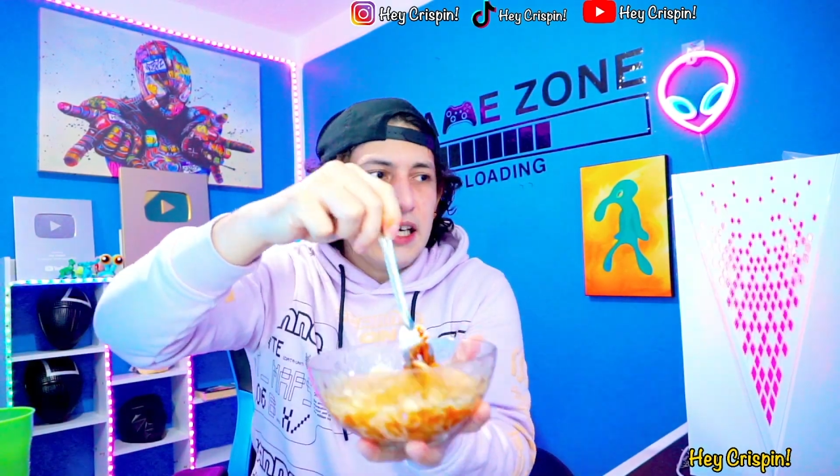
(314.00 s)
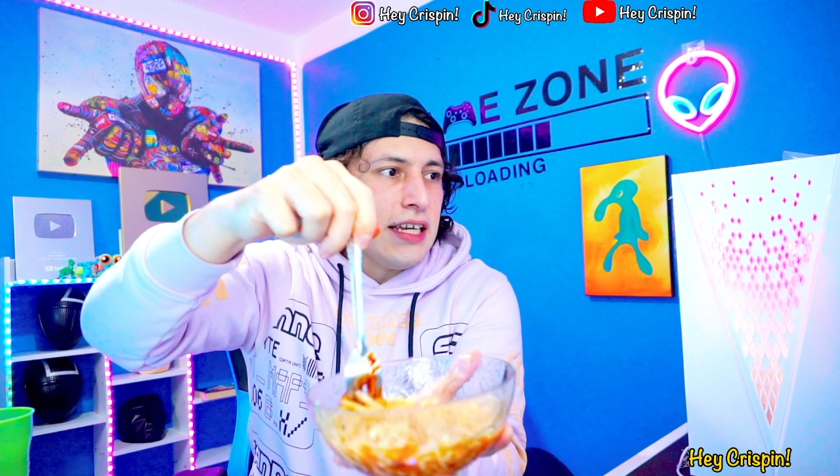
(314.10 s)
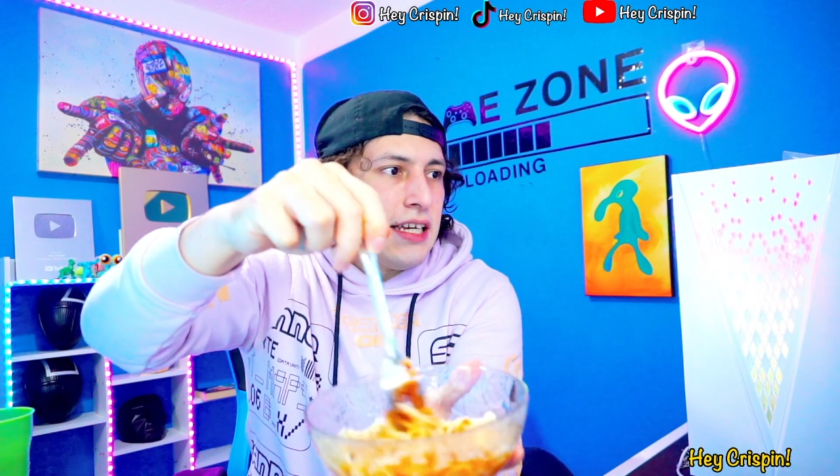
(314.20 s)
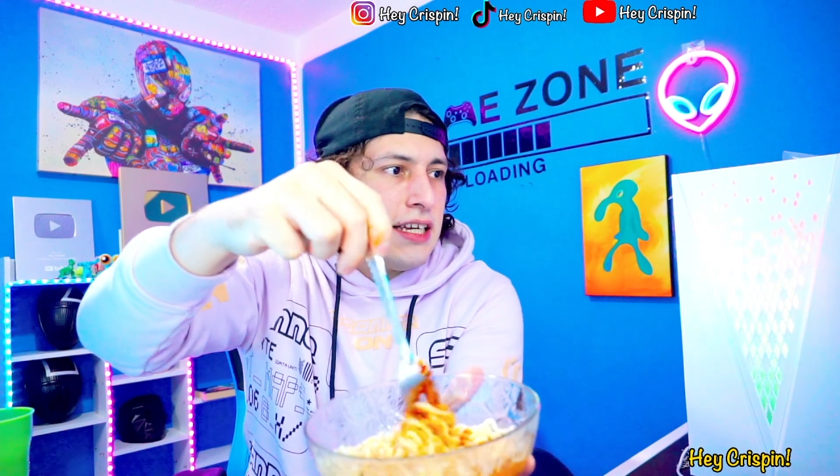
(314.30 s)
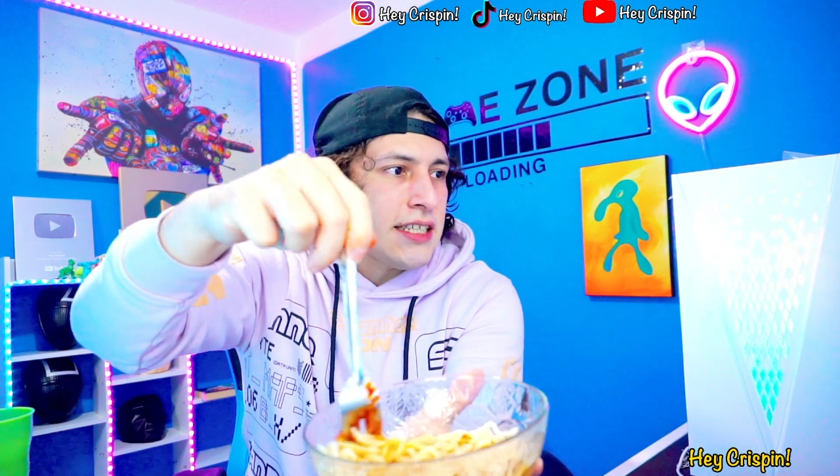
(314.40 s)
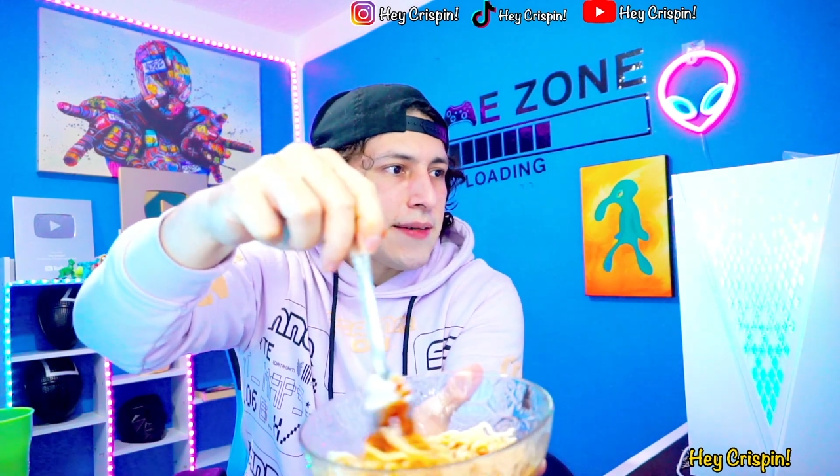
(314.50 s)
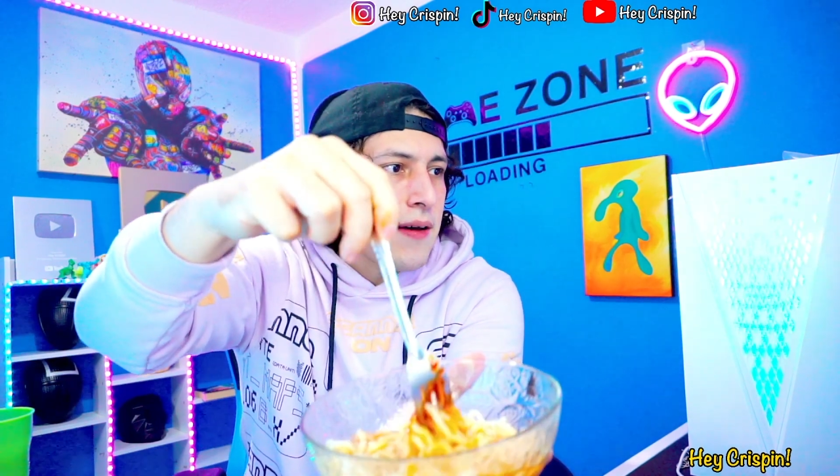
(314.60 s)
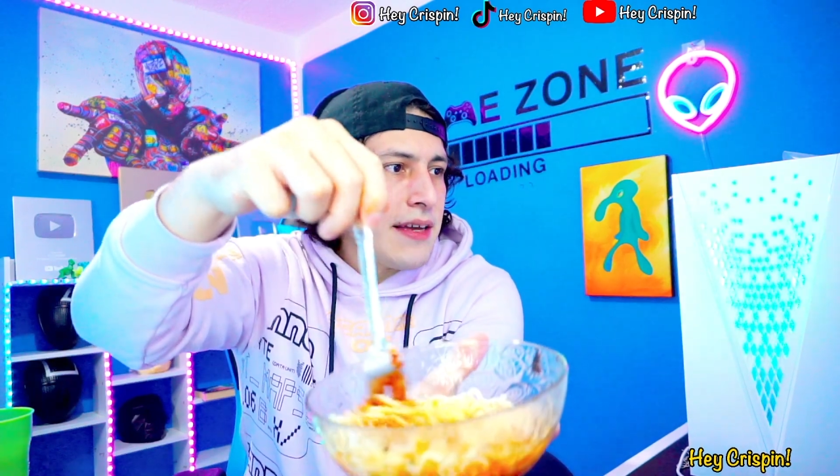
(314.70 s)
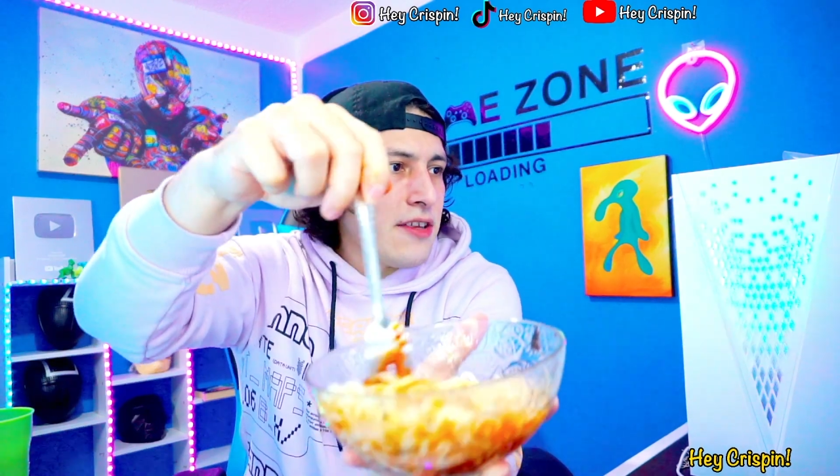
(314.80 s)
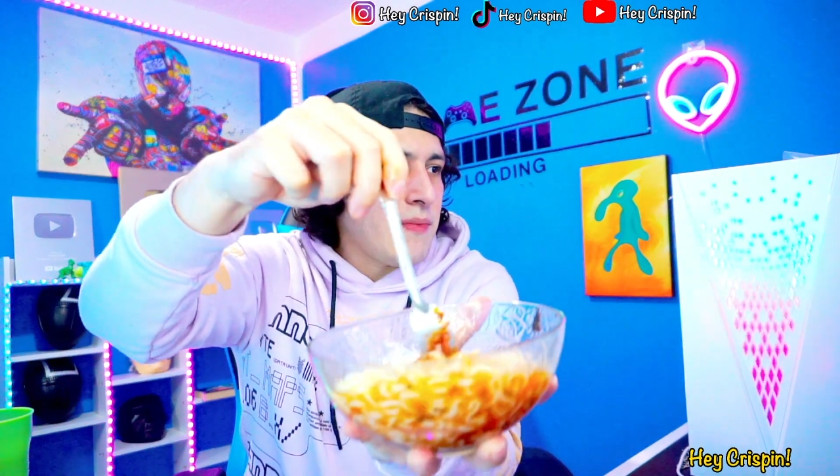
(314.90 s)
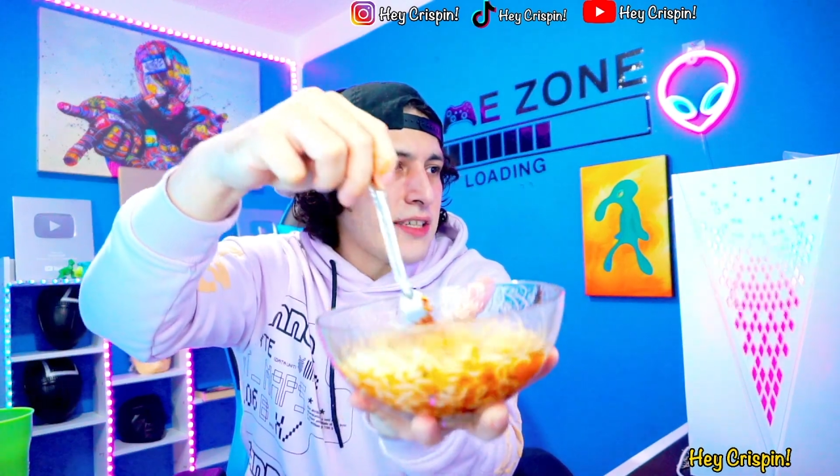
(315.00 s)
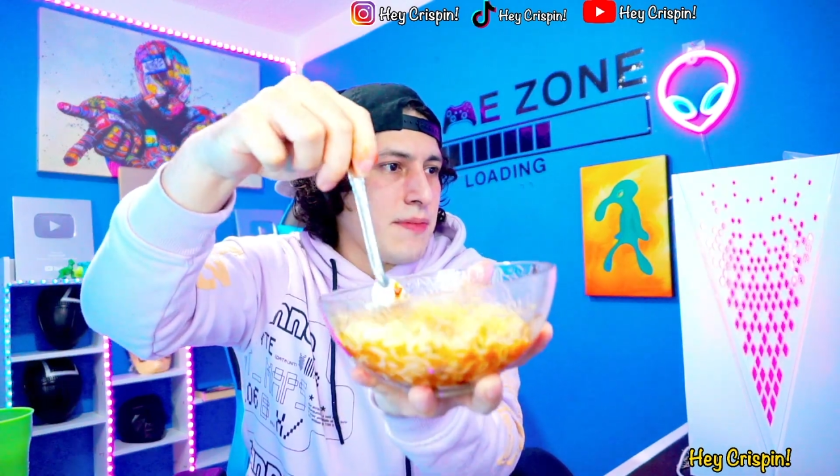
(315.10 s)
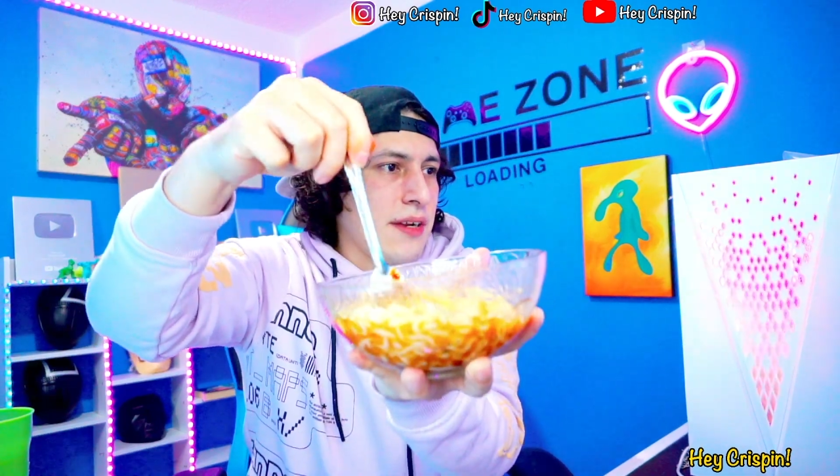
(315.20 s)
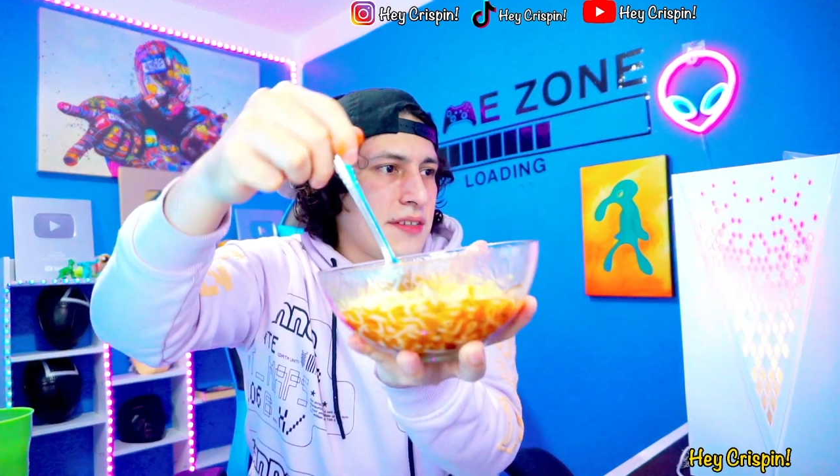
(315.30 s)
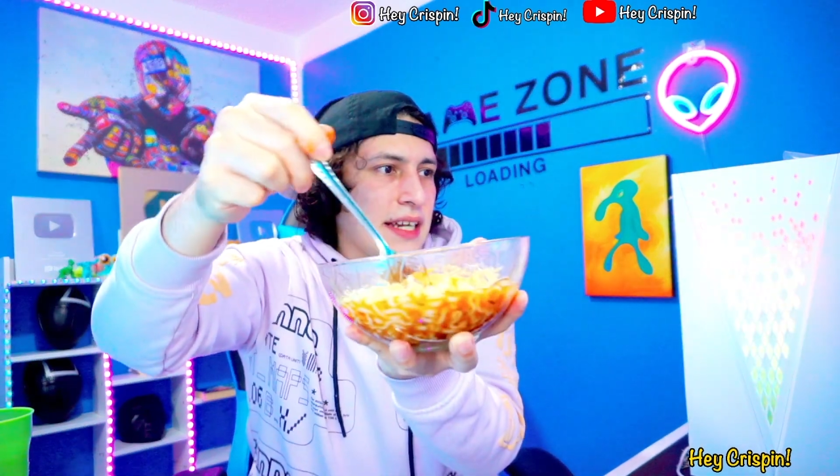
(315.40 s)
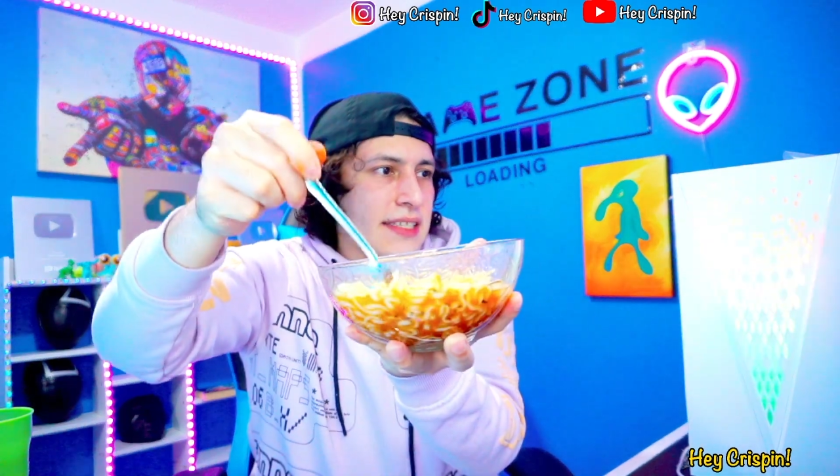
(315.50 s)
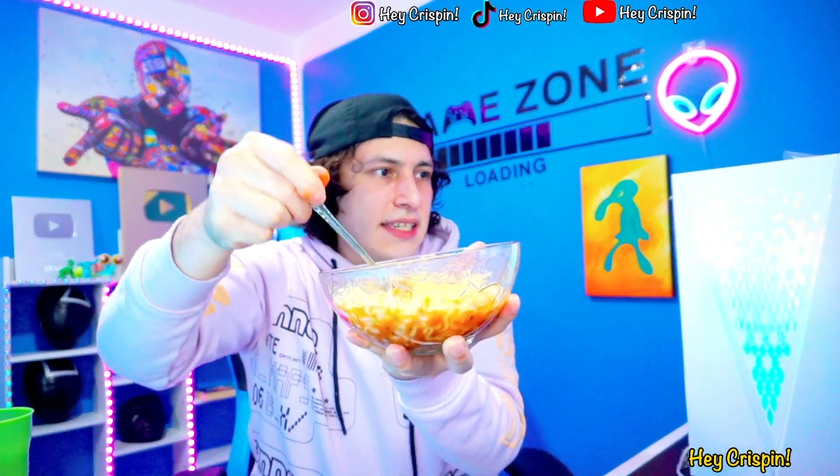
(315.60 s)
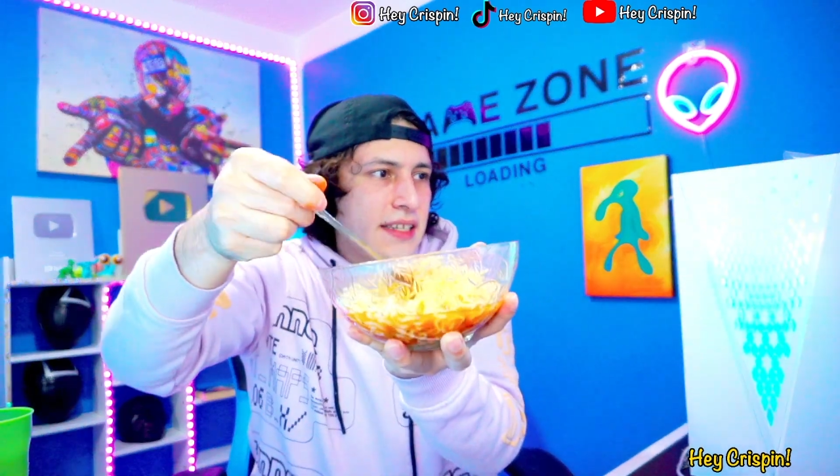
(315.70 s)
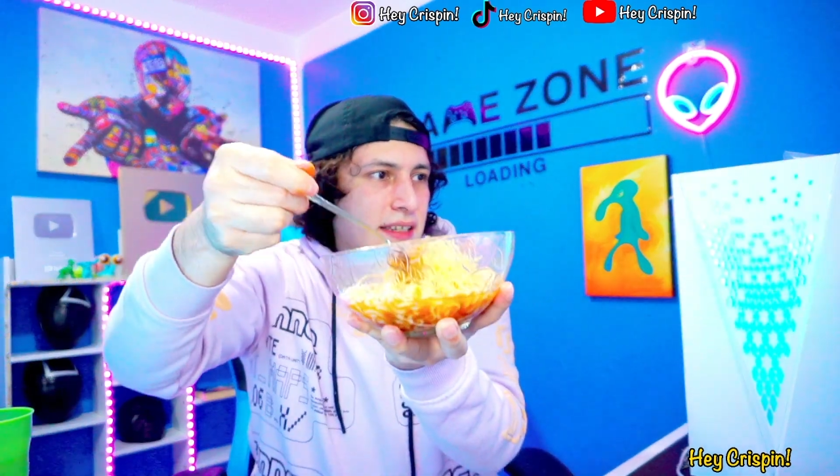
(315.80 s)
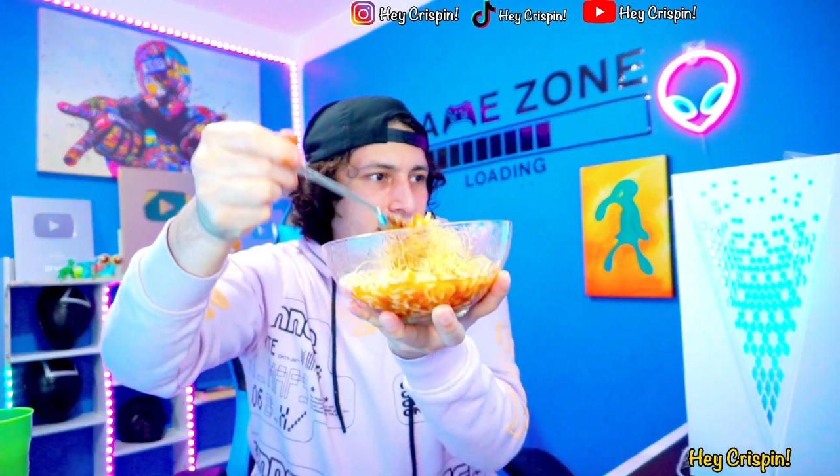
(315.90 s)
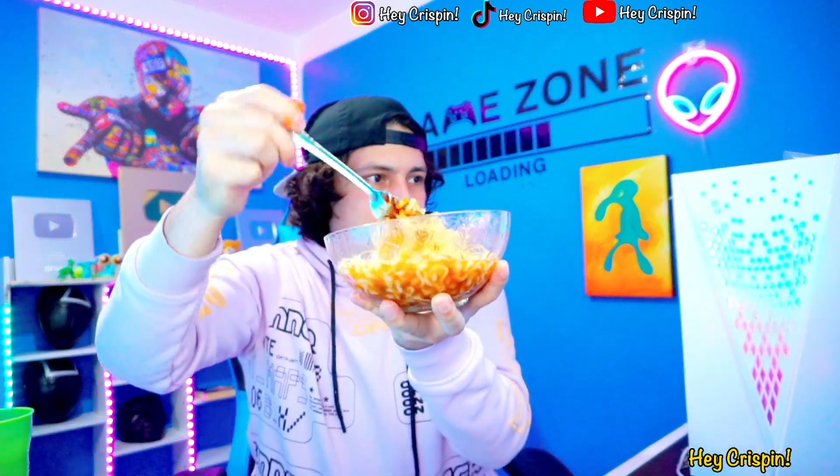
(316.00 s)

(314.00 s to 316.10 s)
Y se va viendo más o menos así.